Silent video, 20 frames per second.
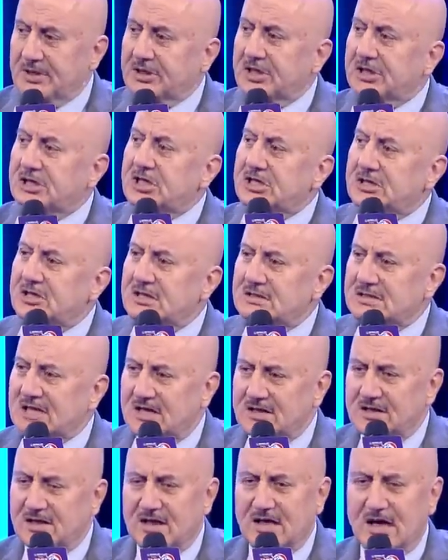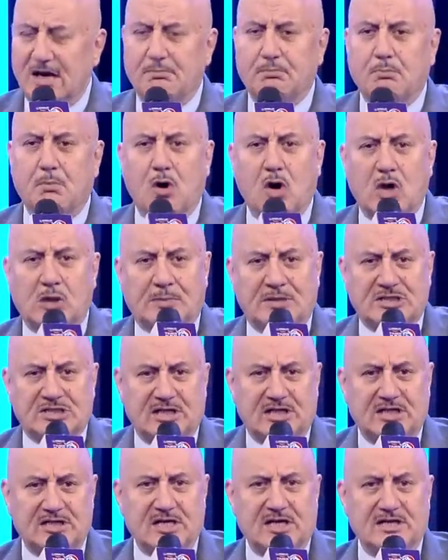के कितने साधन हैं आप मॉल में
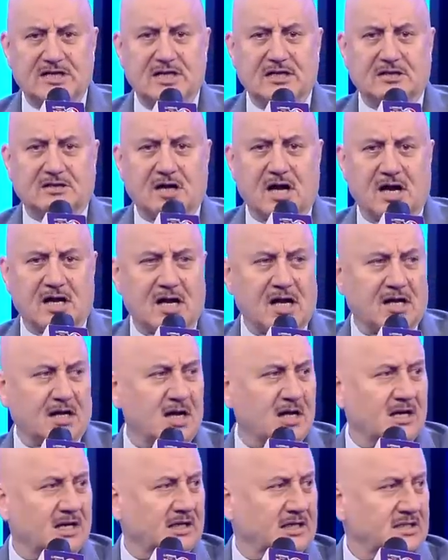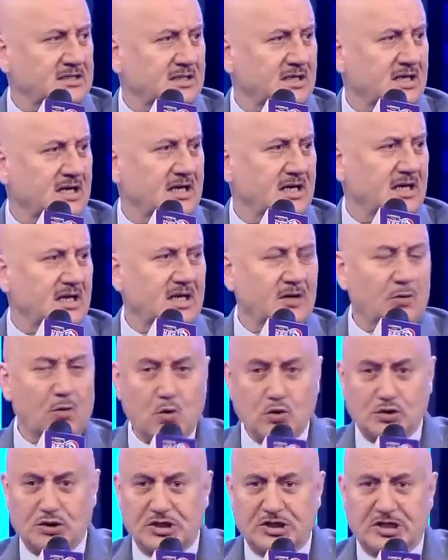चले जाइए खाना खाने की जगहें हैं ओ
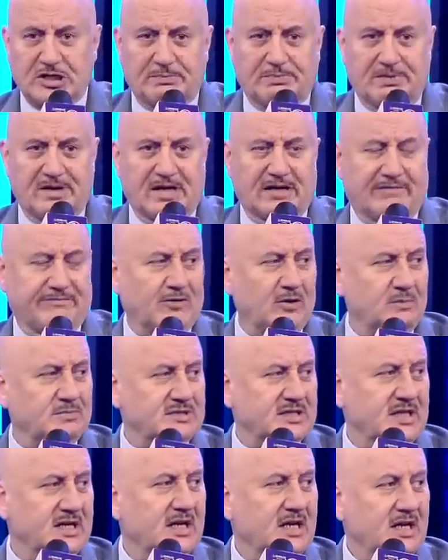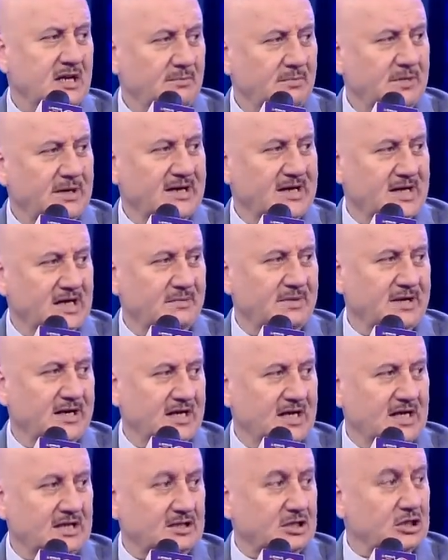टी टी प्लेटफॉर्म्स हैं वगैरह
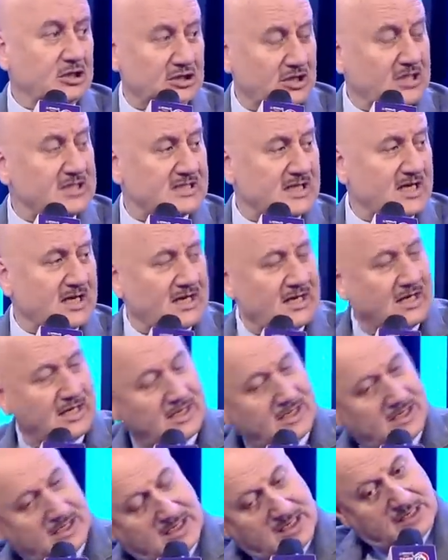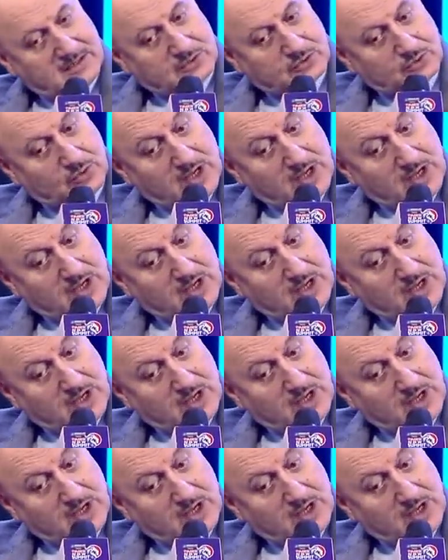वगैरह कितने सारे हैं तो